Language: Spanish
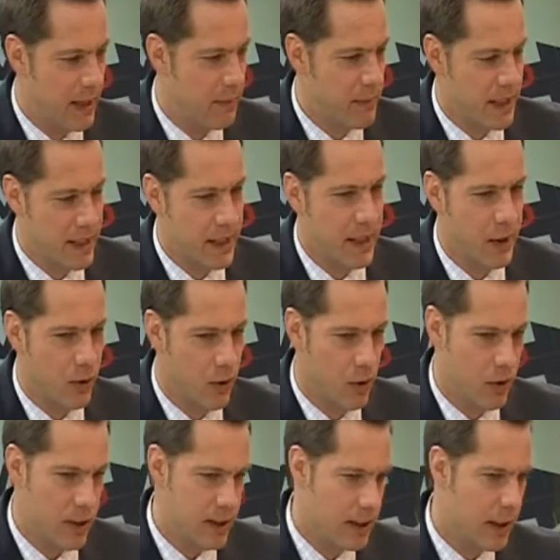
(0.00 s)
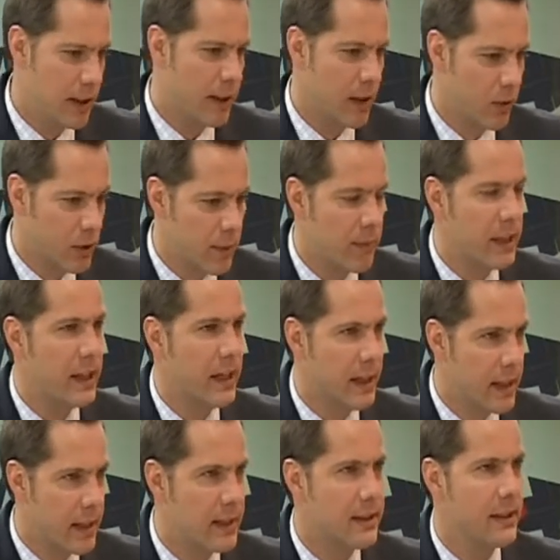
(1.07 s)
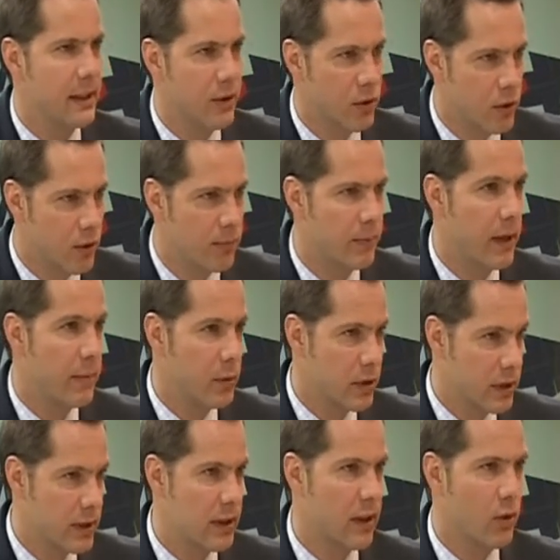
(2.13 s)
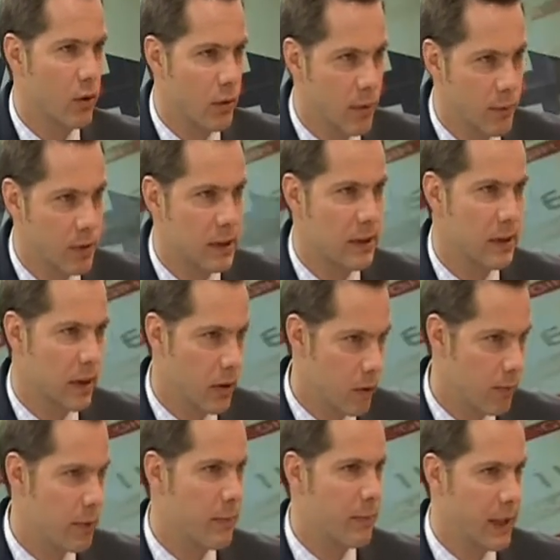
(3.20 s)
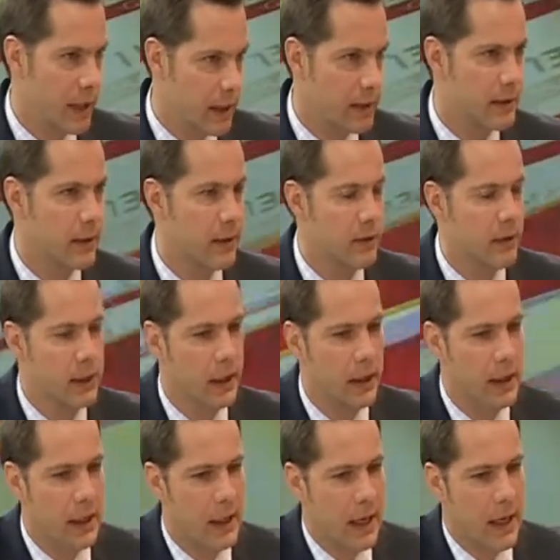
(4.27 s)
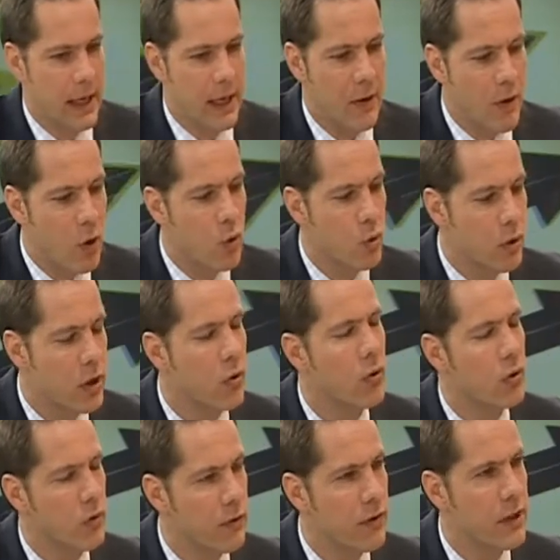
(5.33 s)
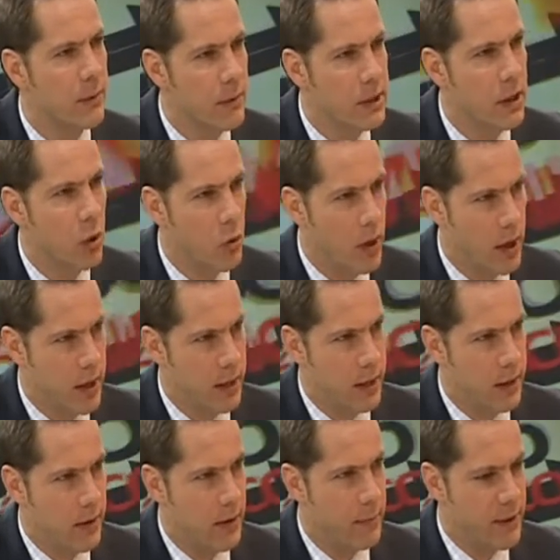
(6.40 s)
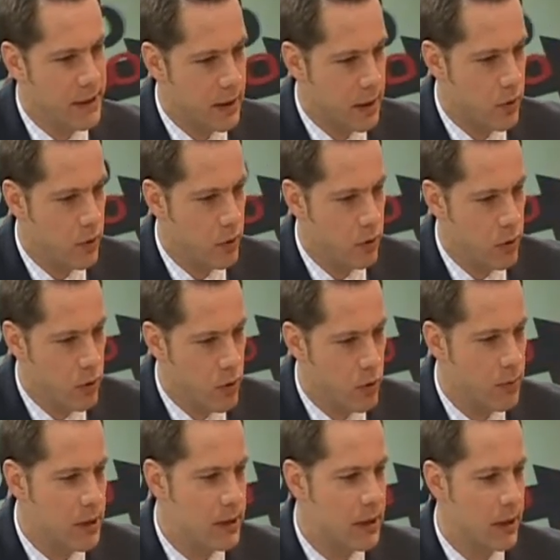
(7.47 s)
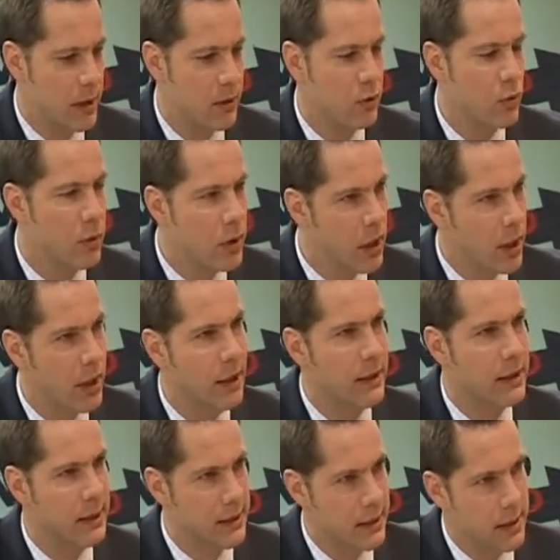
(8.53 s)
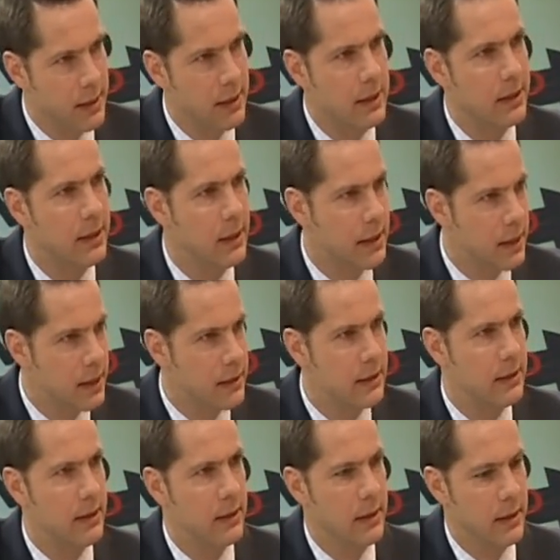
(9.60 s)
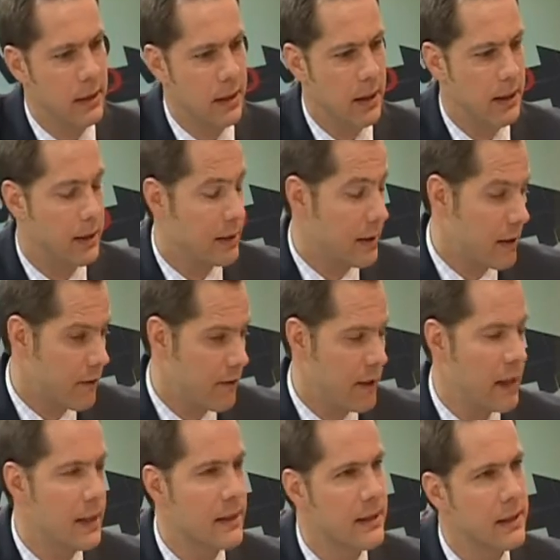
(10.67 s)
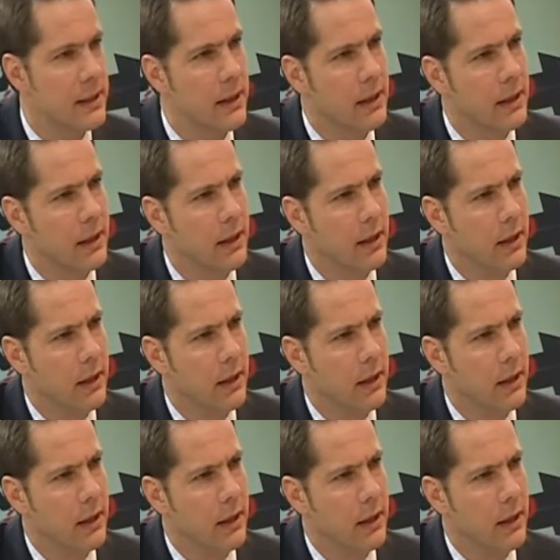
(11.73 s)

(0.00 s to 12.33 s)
para el mercado lo que están es de alguna manera ya diciendo vamos a hacerlo, vamos a hacerlo, prepárense. ¿no? ¿Qué va a ocurrir cuando finalmente lo hagan? ¿Qué va a pasar cuando ellos comiencen a subir la tasa de interés, eh, la tasa de referencia?